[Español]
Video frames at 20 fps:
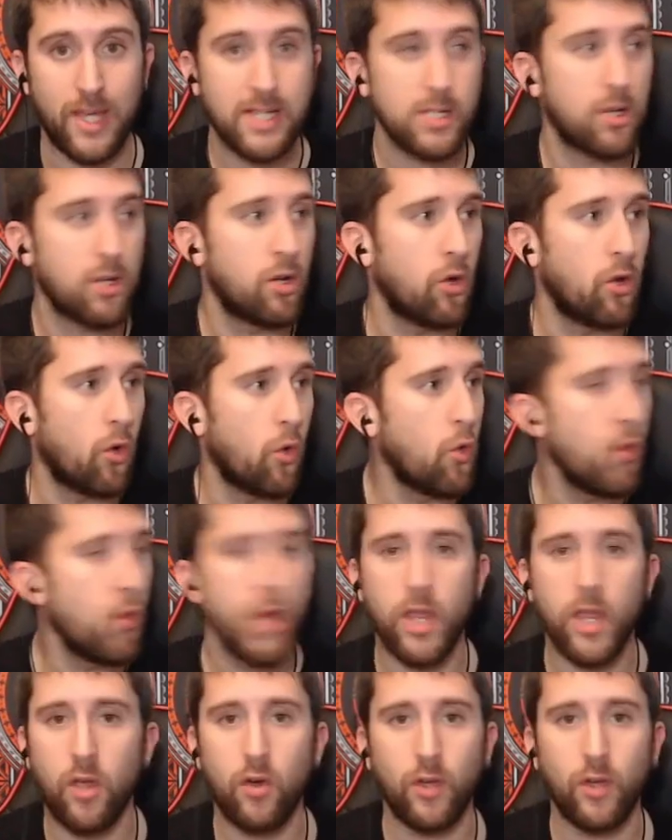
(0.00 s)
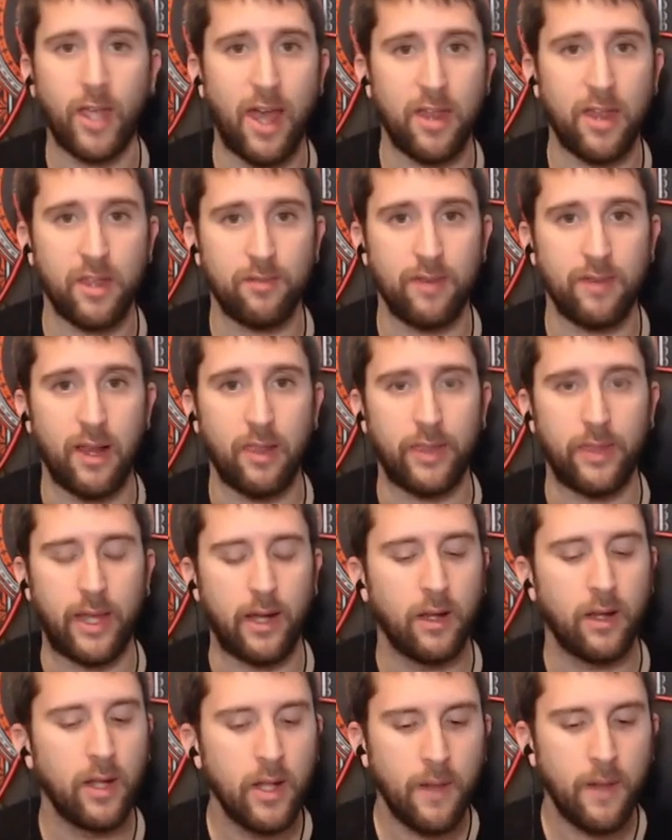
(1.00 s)
es lo único que hace
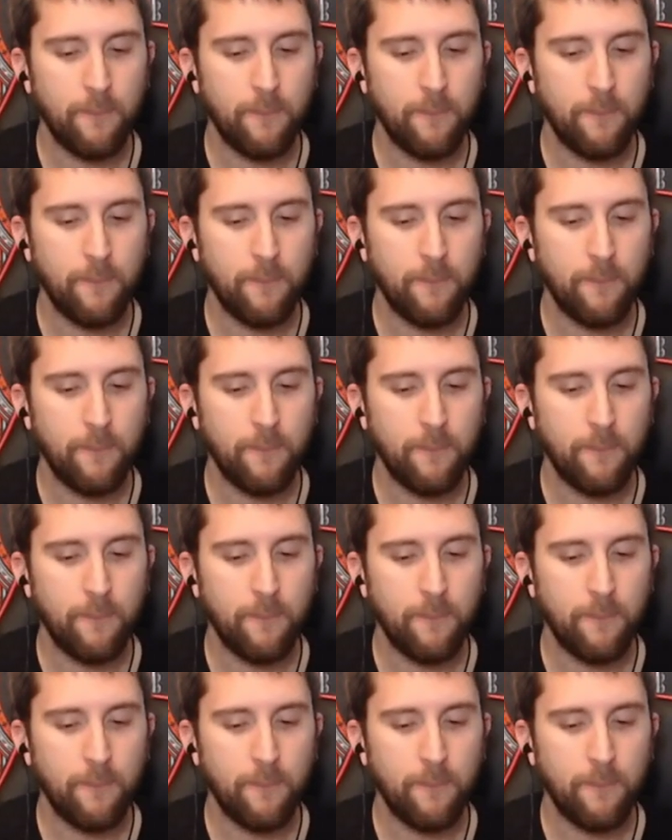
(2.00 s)
falta.